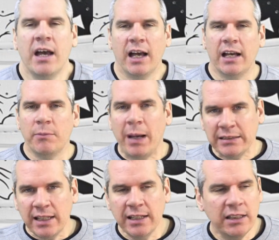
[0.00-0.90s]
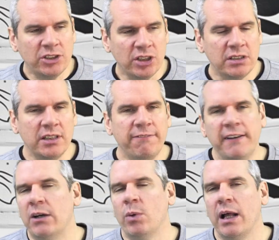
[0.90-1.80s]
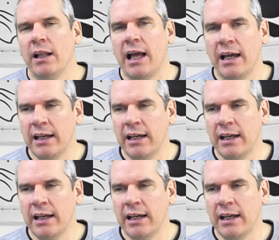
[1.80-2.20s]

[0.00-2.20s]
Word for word: Back to English just to say farewell.